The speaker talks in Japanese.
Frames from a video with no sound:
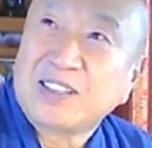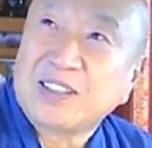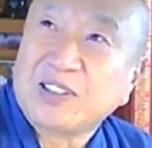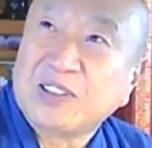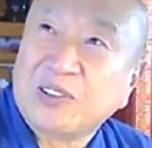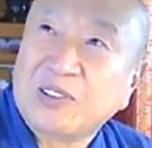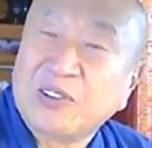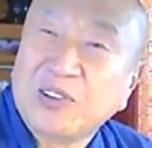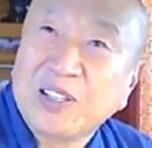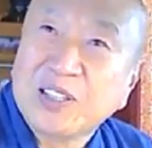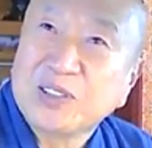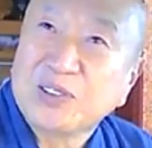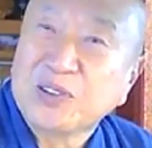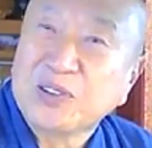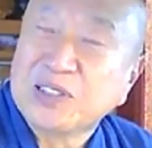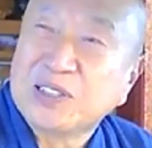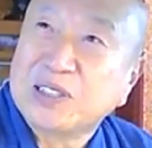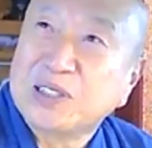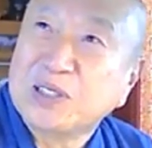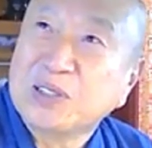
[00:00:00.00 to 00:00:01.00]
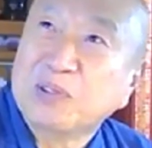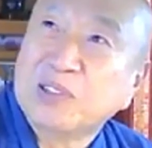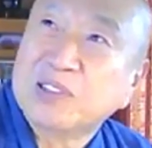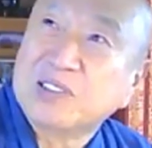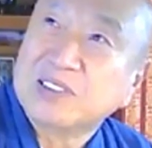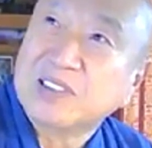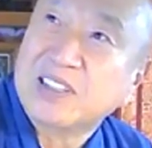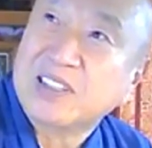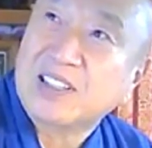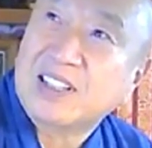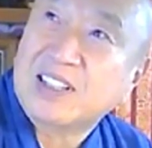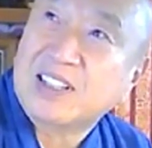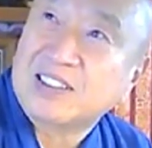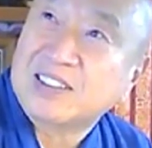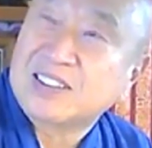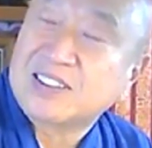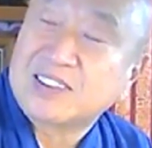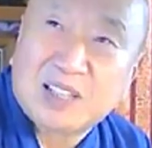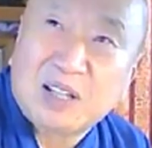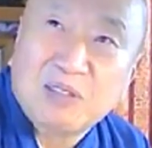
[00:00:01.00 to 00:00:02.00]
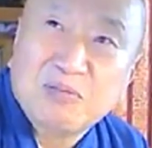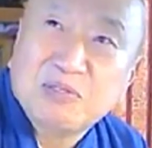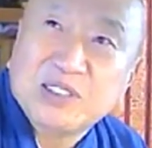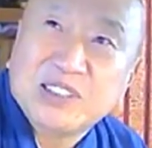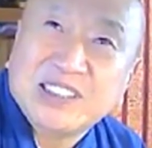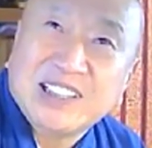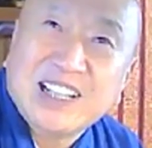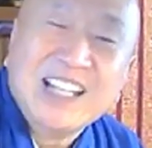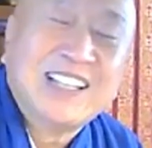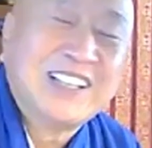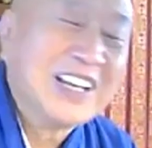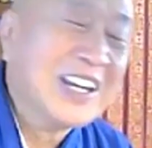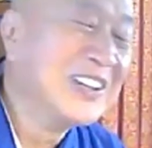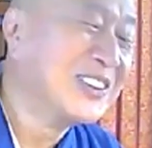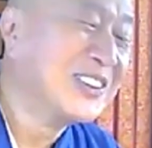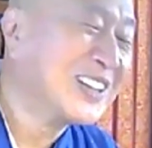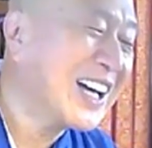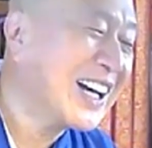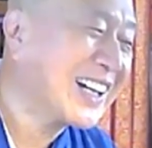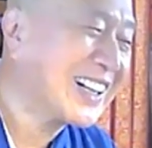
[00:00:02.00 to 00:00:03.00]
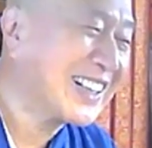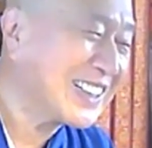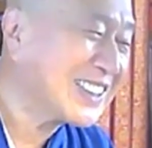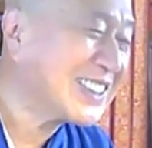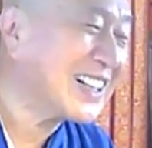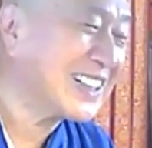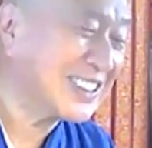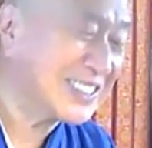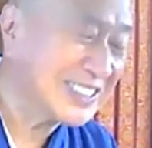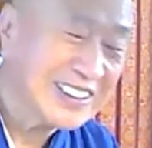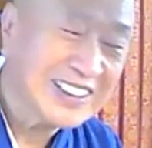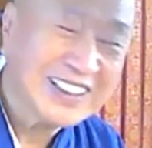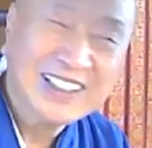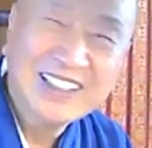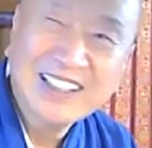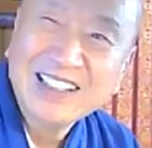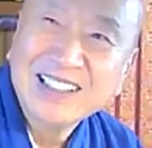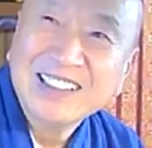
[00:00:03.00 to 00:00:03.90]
親父の日記にもですね、寒いっていうだけでしたですね。